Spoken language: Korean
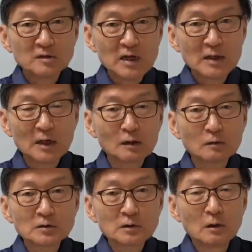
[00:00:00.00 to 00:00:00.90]
사인하는
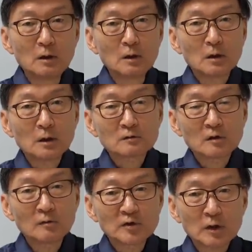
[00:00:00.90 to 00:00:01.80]
거죠. 어,
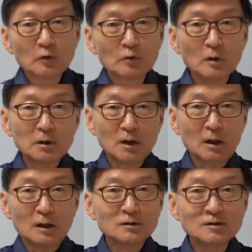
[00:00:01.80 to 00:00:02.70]
트럼프
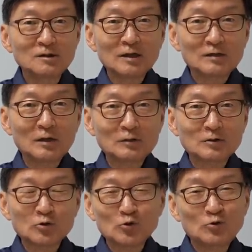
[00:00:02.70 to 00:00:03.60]
대통령은야
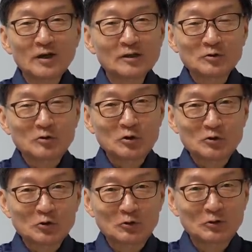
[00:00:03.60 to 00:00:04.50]
승리했다고 특유의 그
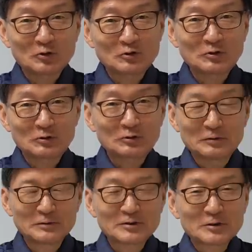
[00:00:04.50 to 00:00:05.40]
제스처를
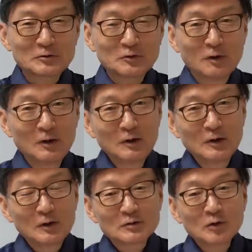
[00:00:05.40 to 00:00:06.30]
그 지금 그,
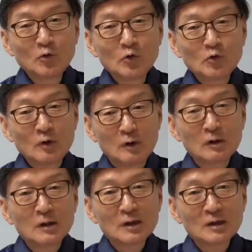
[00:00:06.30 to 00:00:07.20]
저
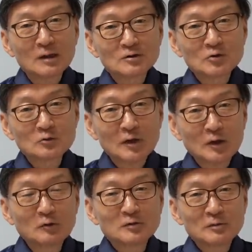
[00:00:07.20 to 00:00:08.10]
류허 중국의
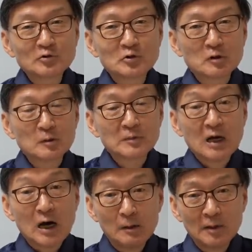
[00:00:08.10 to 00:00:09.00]

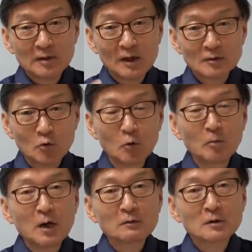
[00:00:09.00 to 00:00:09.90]
경제부총리입니다. 하버드에서
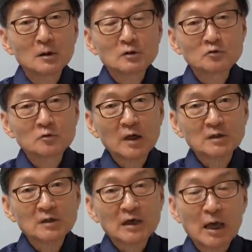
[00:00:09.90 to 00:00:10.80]
공부하고 아, 중국의
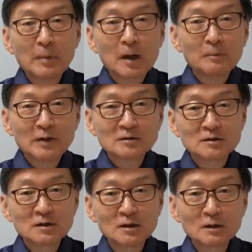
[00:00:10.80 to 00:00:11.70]
이제 개방파
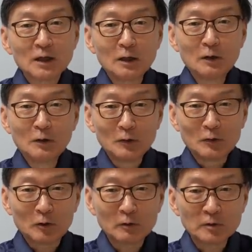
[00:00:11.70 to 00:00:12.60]
지식인인데
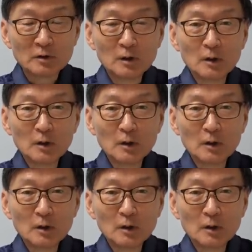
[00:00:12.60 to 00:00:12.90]
여러분